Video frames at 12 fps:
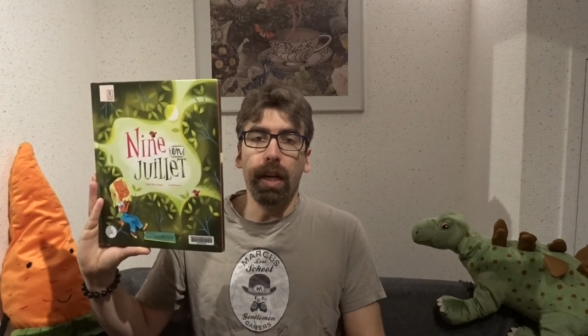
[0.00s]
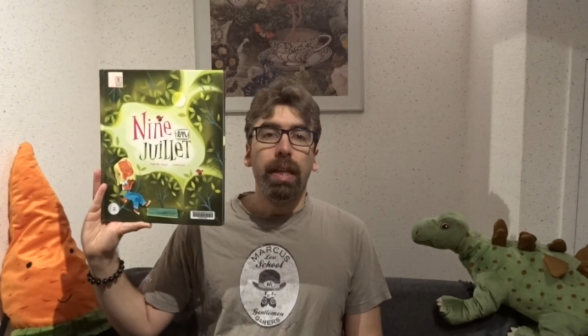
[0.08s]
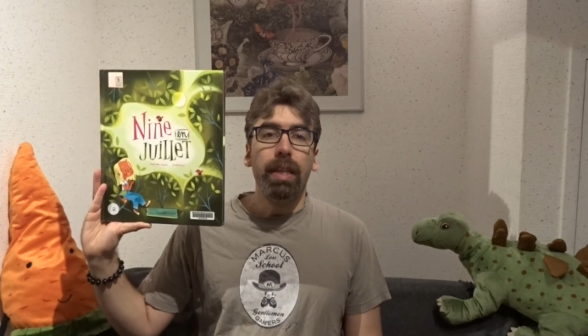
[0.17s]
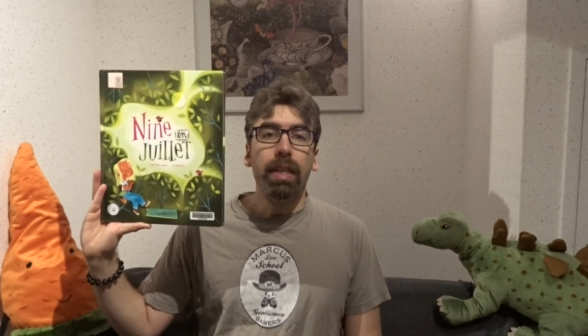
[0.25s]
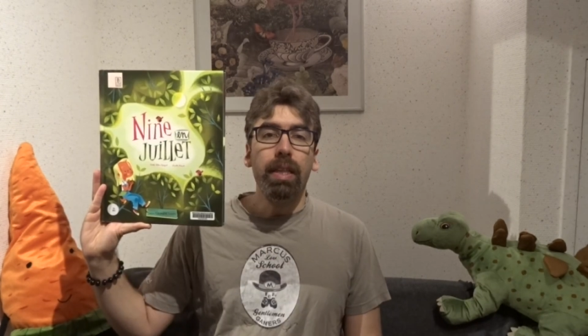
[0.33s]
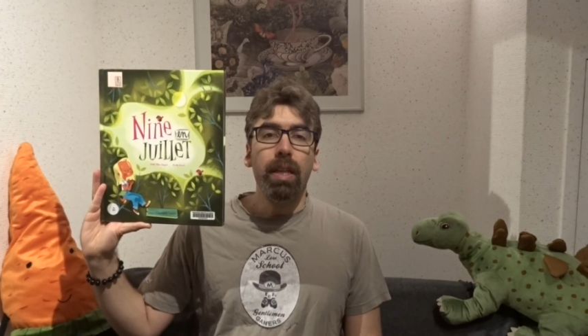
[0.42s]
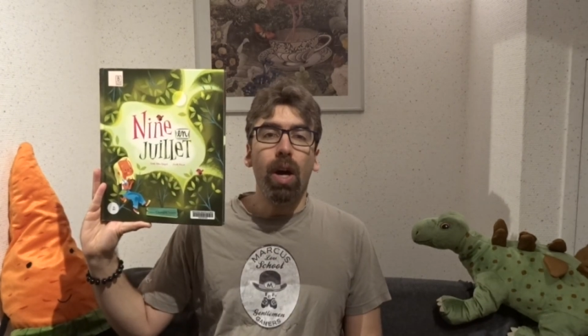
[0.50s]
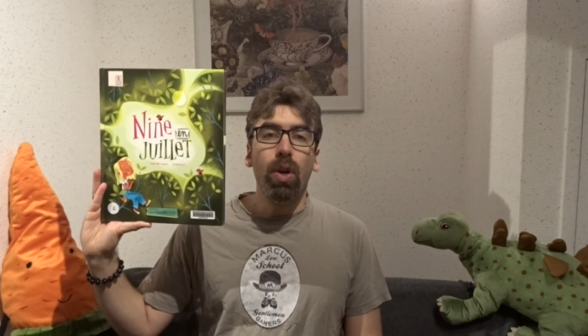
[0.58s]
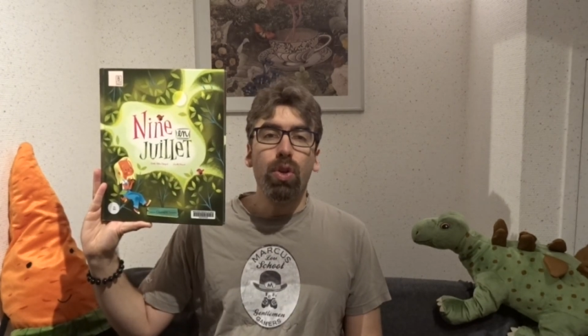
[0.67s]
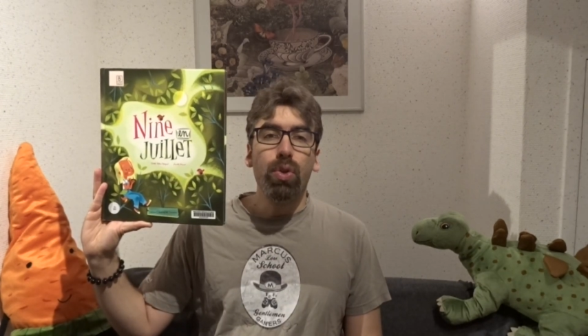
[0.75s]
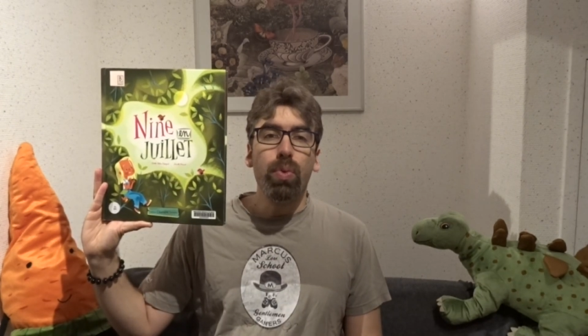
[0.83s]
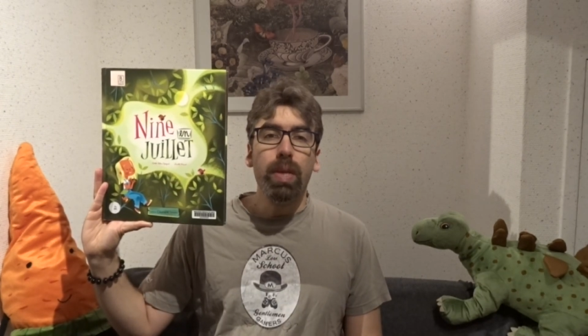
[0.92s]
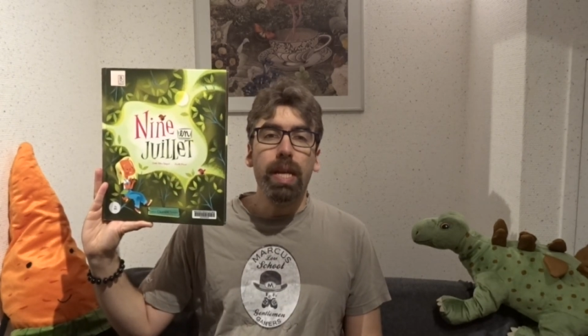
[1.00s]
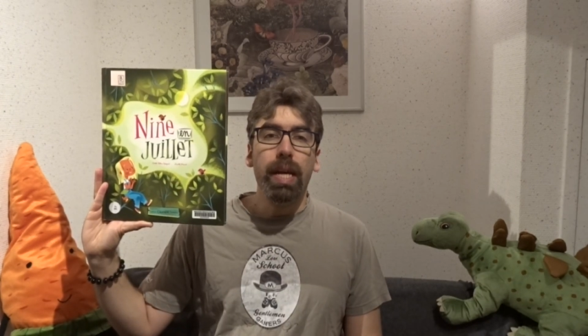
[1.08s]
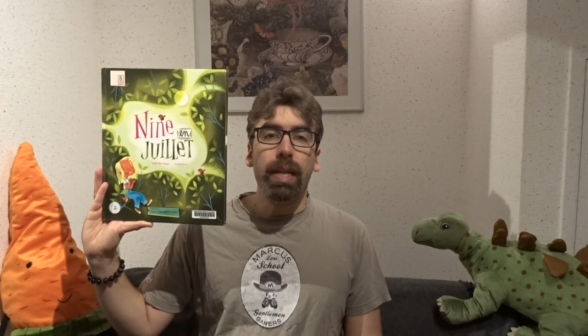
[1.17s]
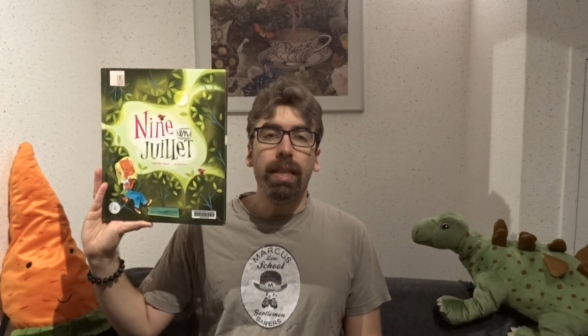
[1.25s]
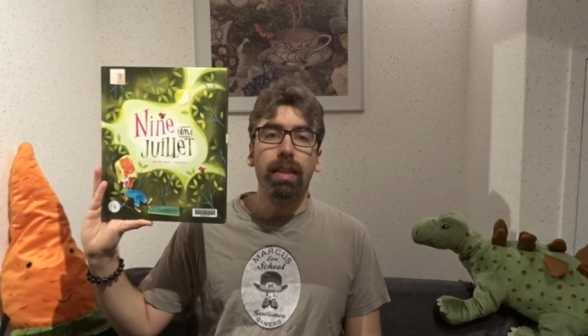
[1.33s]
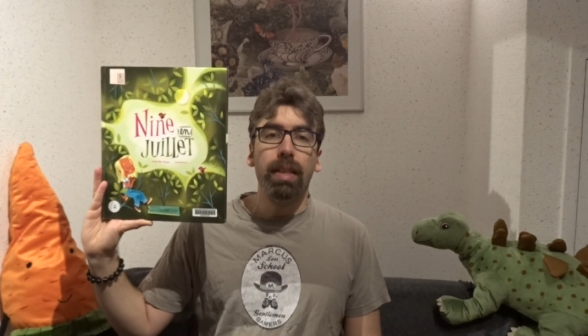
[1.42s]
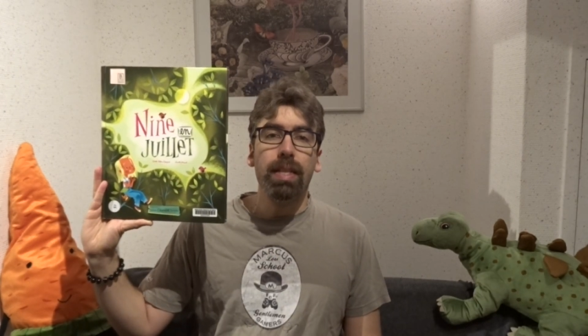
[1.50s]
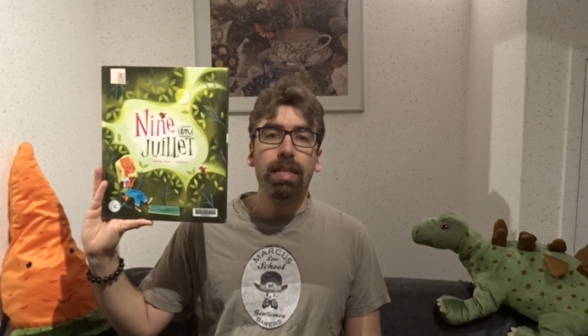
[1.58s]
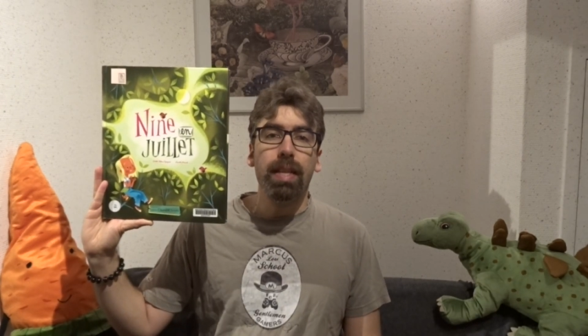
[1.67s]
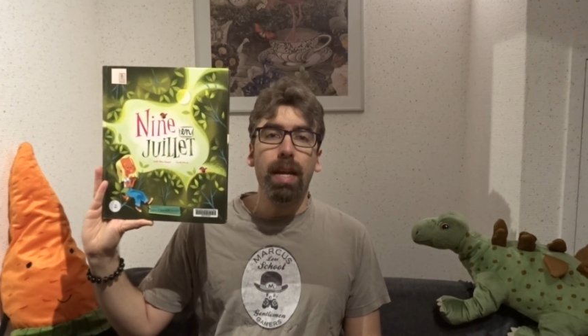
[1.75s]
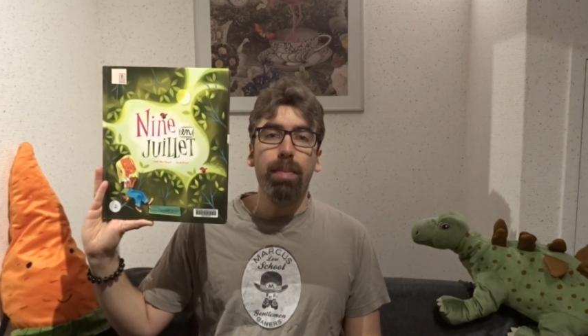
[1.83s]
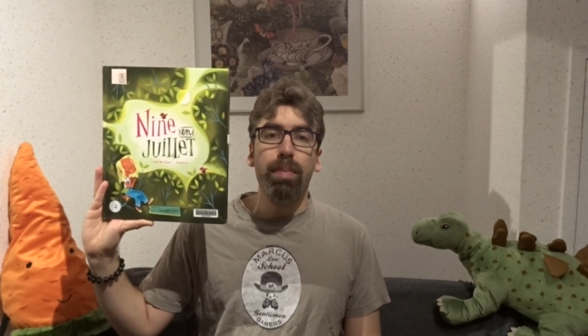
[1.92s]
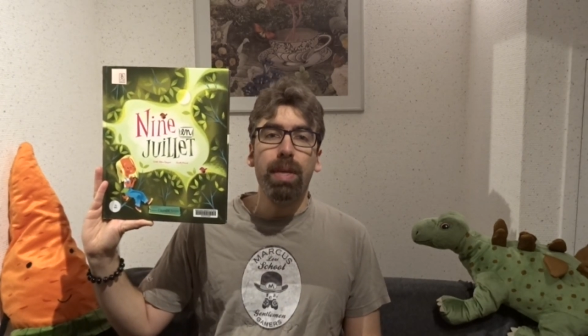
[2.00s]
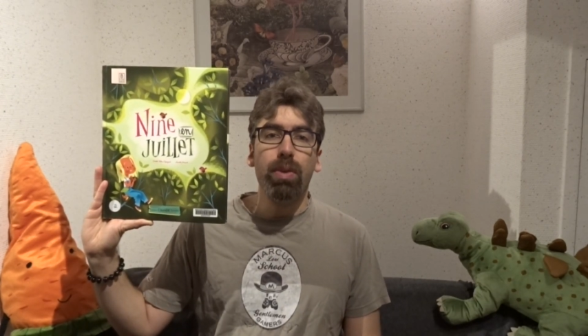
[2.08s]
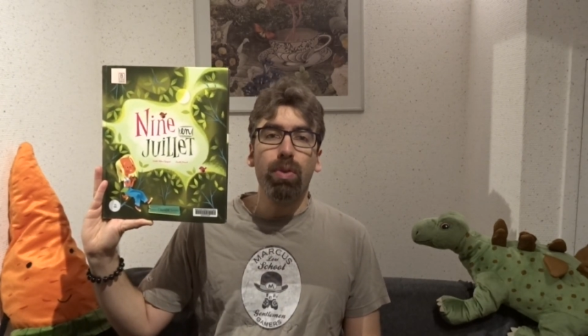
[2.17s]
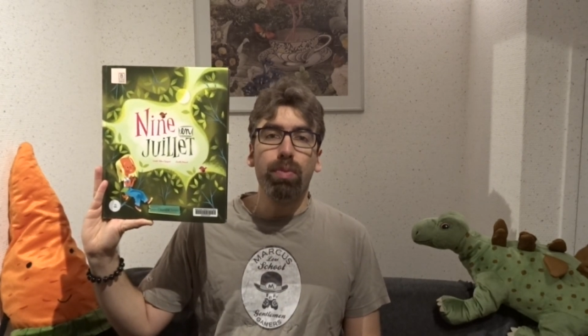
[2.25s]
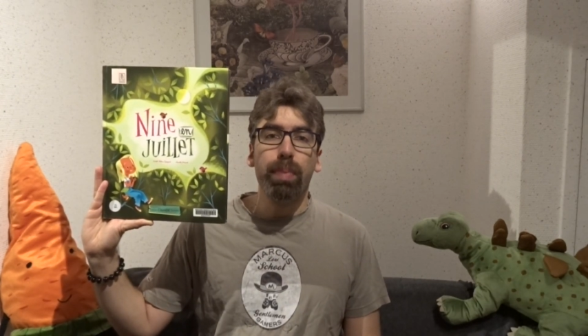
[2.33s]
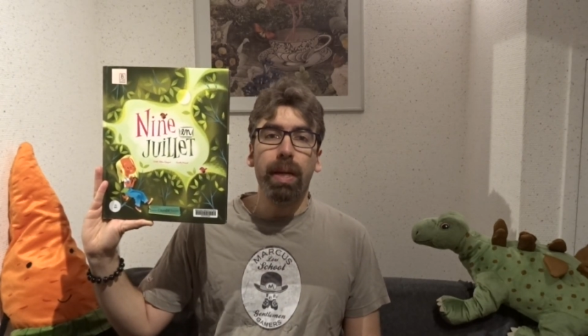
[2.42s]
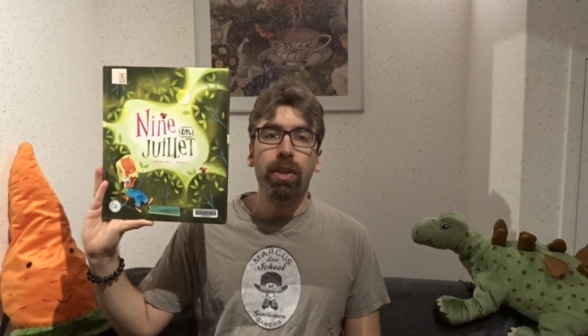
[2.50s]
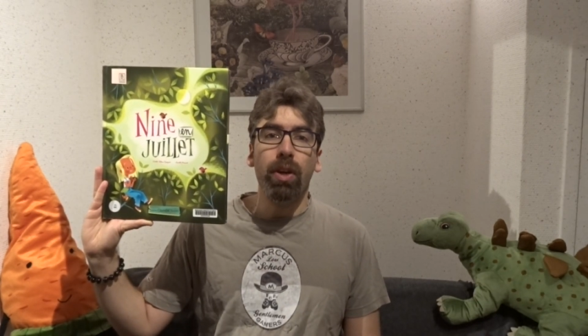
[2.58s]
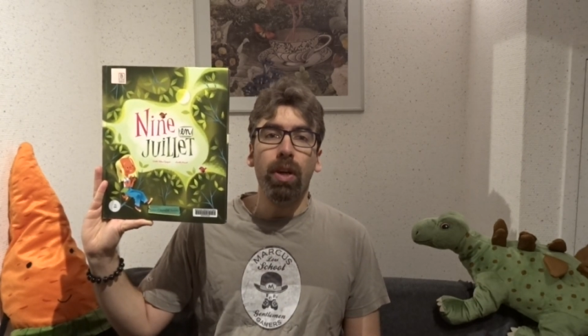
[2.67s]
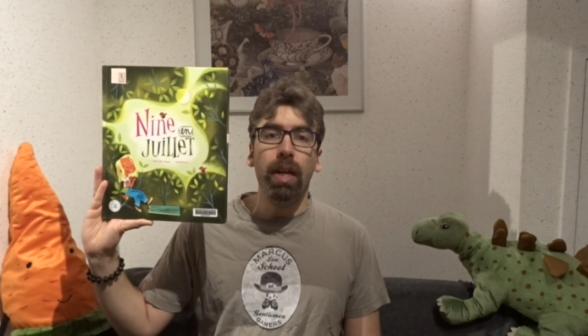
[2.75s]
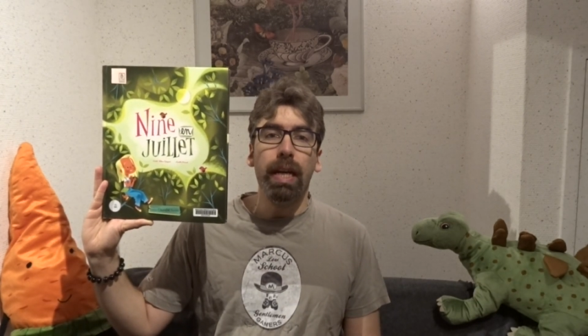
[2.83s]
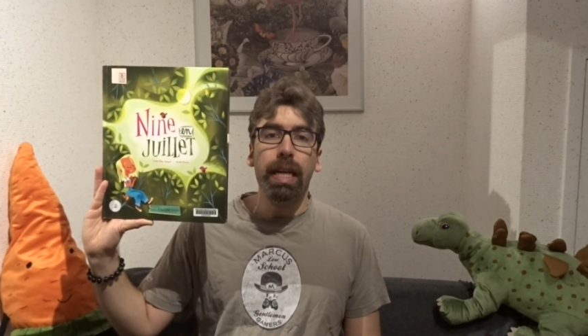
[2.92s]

Nine en juillet d'Estelle Billon Spagnol,